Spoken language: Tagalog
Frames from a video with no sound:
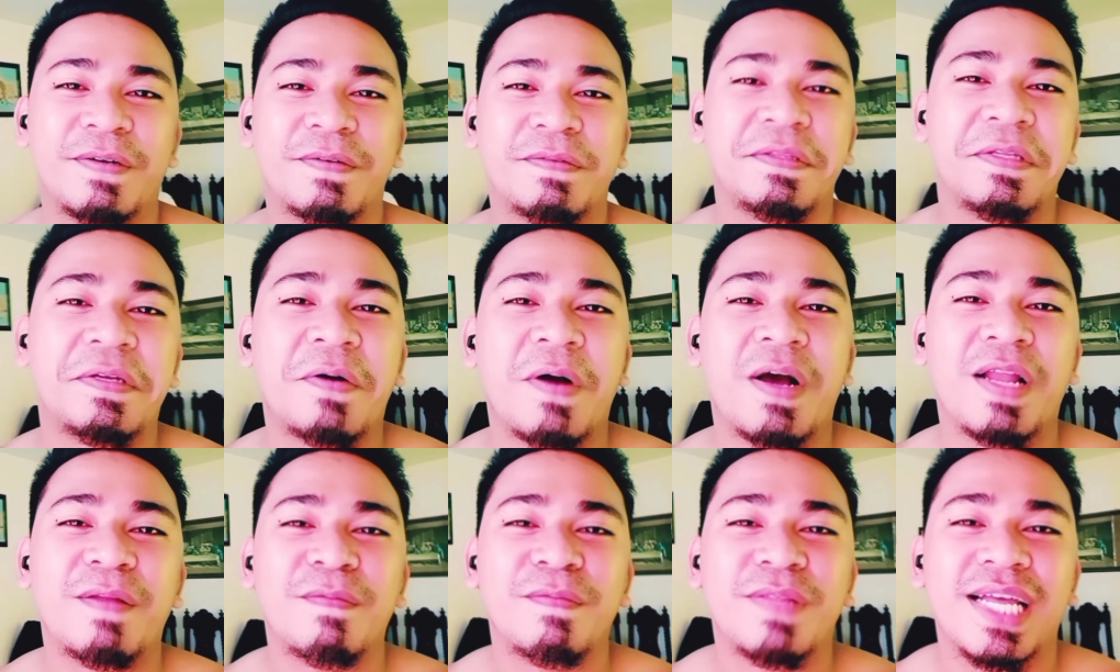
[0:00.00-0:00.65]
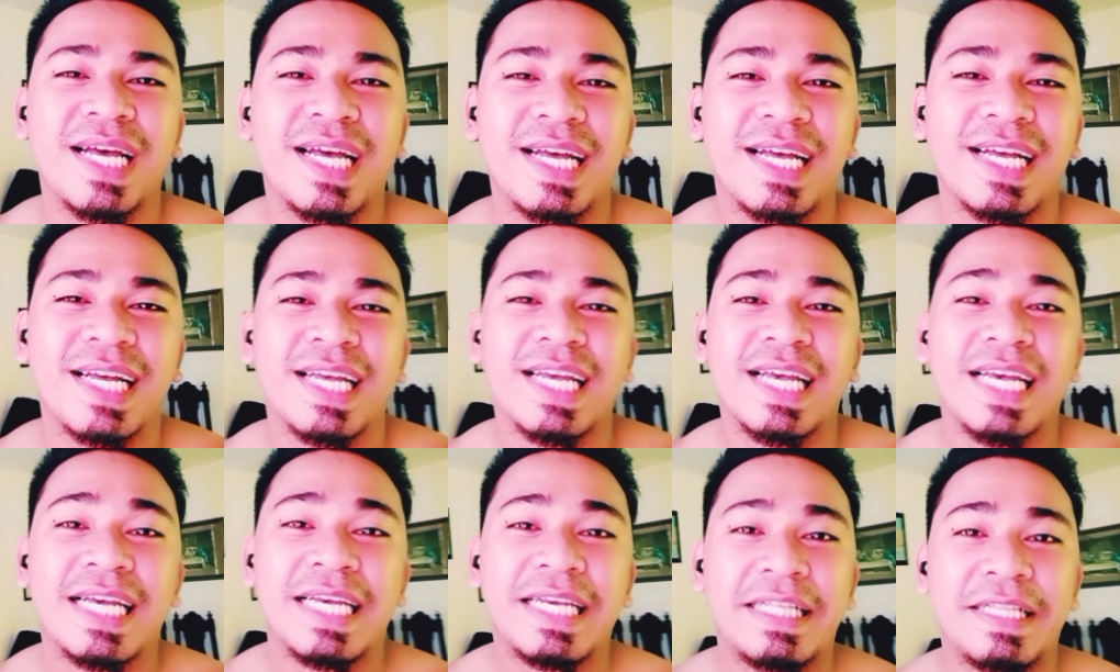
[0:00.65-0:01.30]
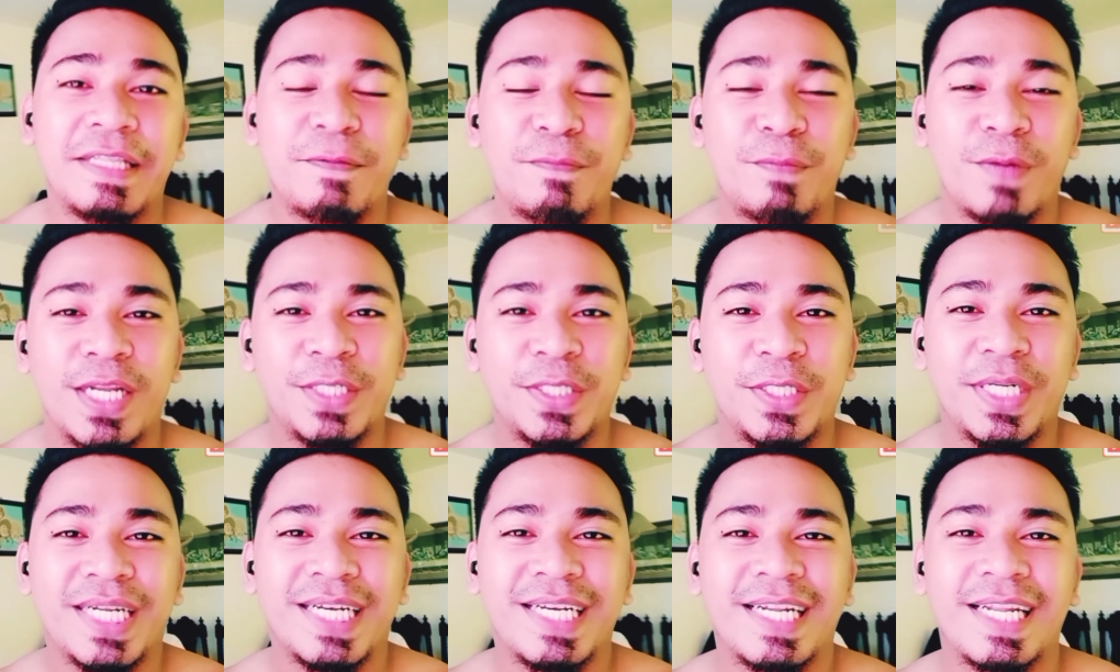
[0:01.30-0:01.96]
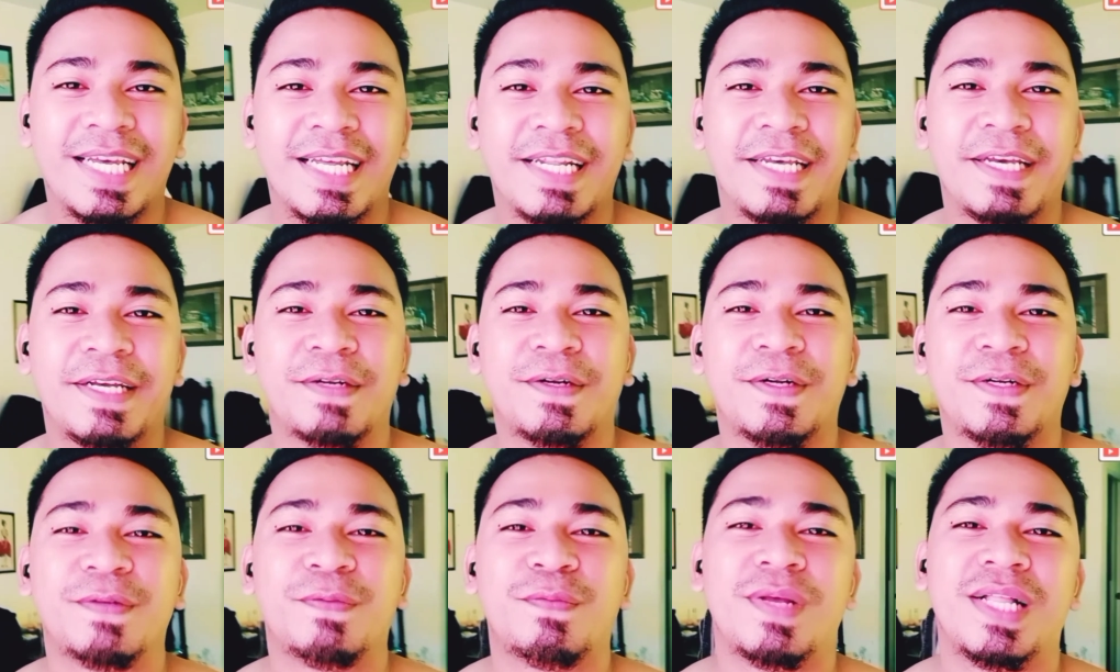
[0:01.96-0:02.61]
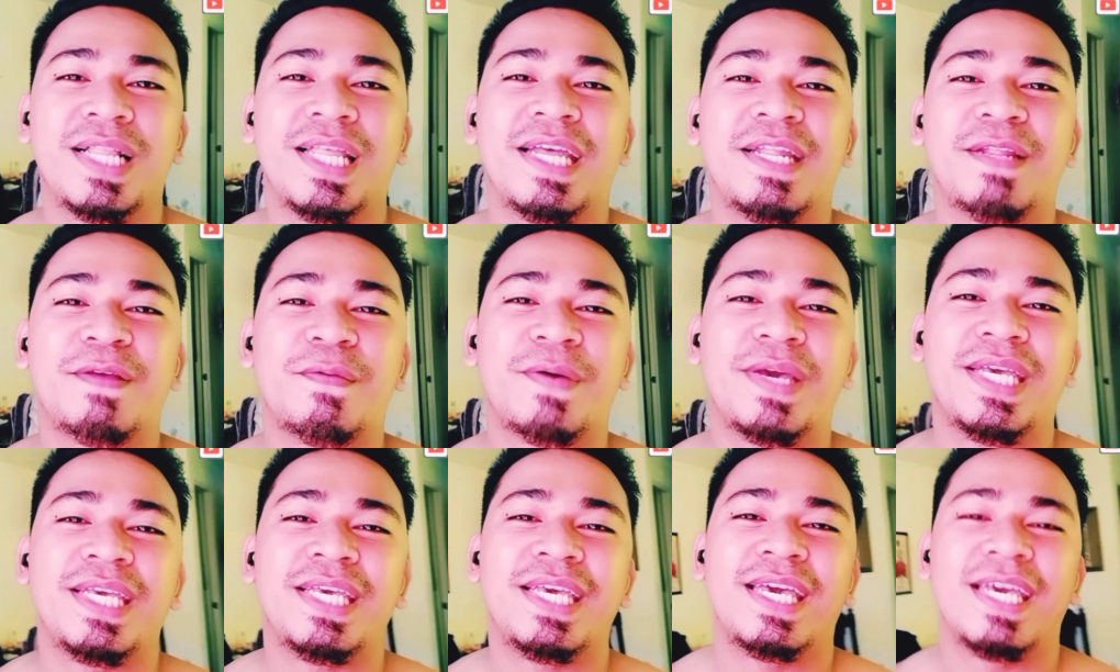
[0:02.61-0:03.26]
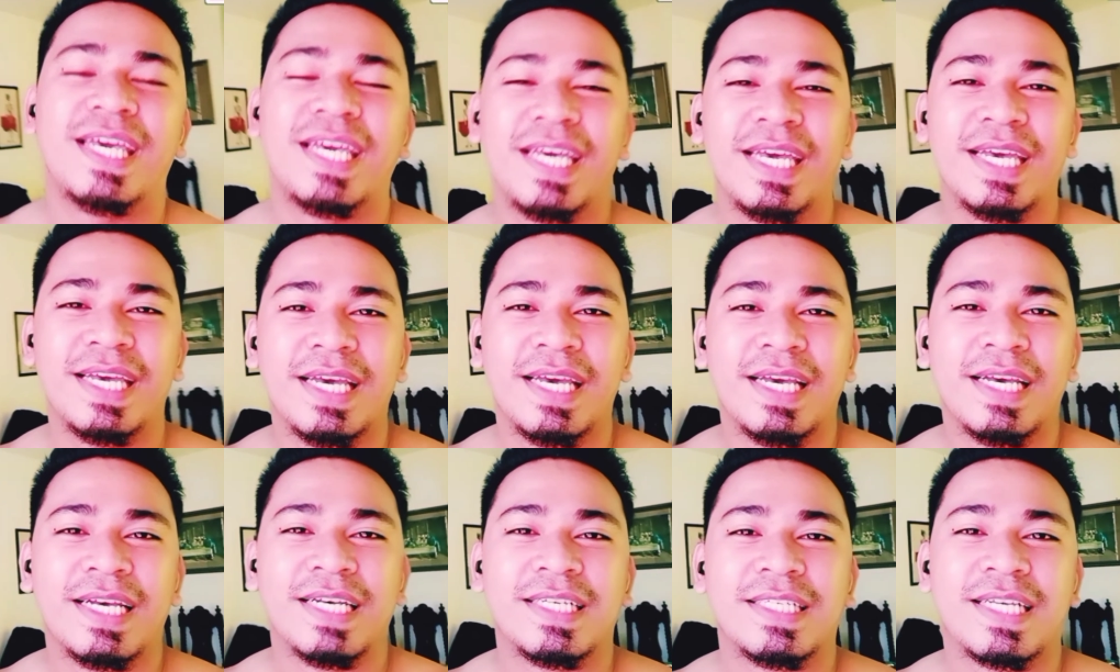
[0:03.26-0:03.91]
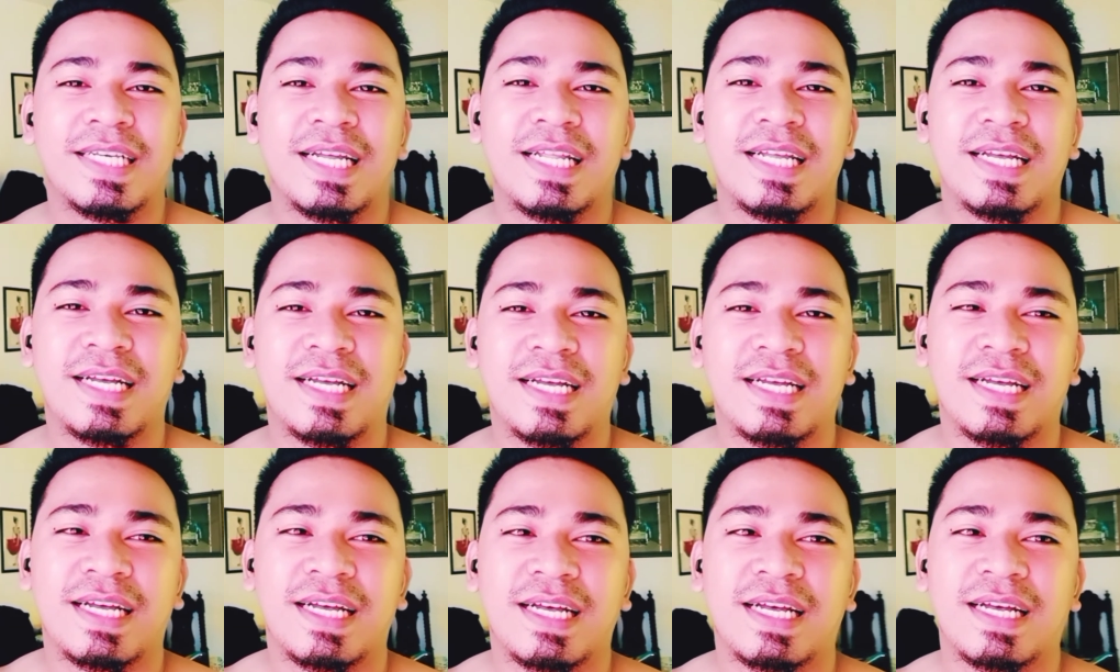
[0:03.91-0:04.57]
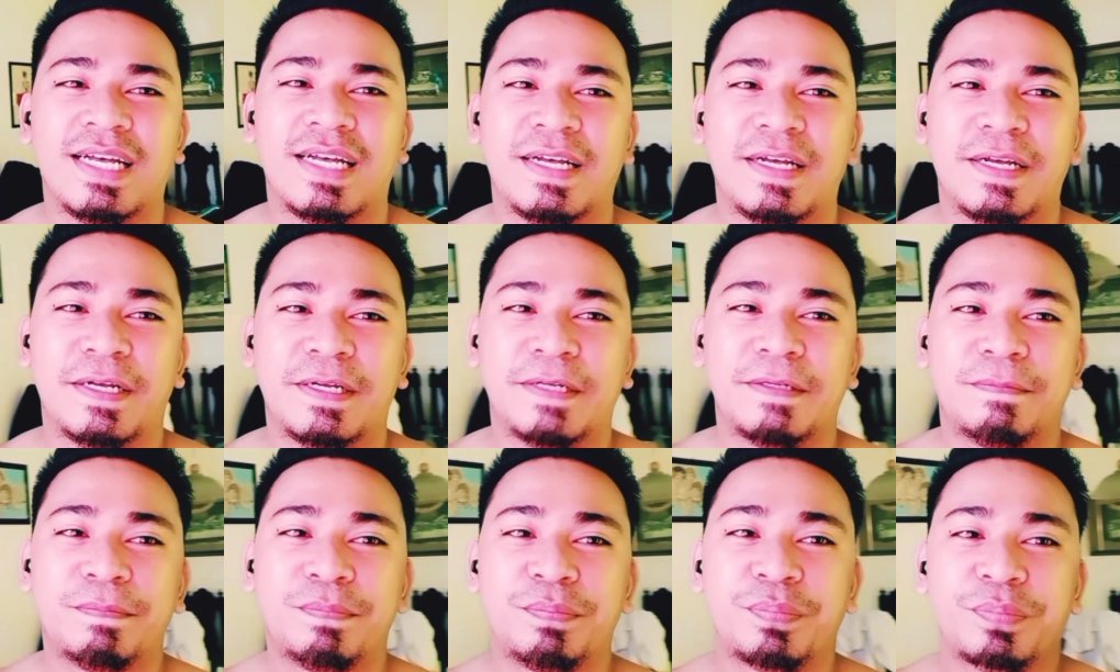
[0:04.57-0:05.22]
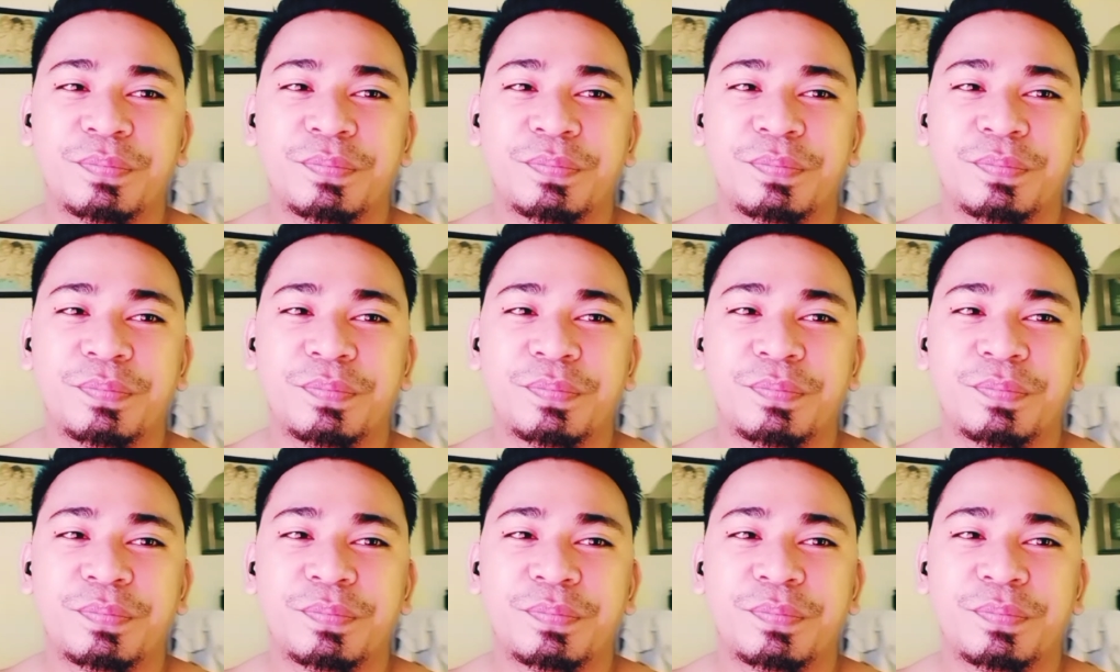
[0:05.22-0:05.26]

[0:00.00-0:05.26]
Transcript: So, hindi ko alam na hindi pala siya nagre-record. Well, anyway, sana uh,